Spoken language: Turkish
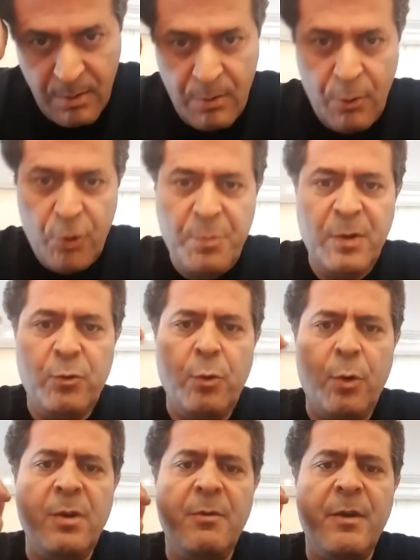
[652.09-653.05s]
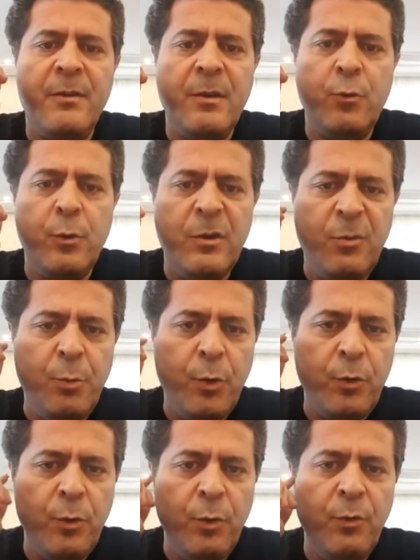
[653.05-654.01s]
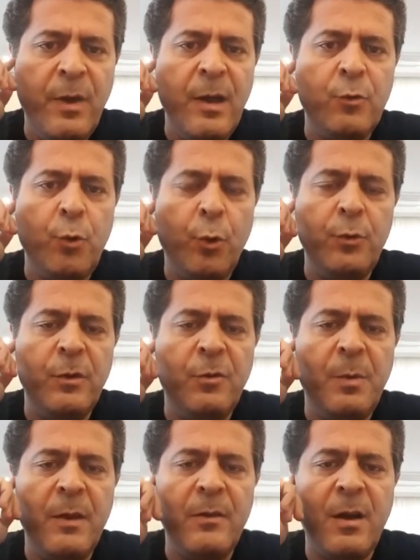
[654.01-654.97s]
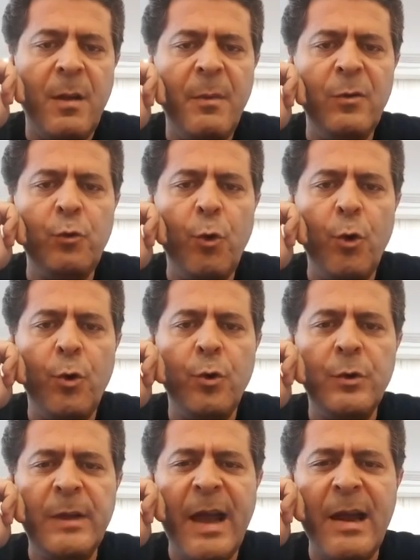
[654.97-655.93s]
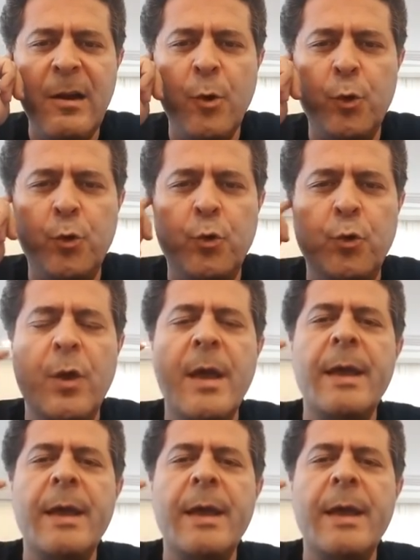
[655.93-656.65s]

o zaman çok da fazla su içmiyorsunuz veya çok su içmenize rağmen çok terliyorsunuz.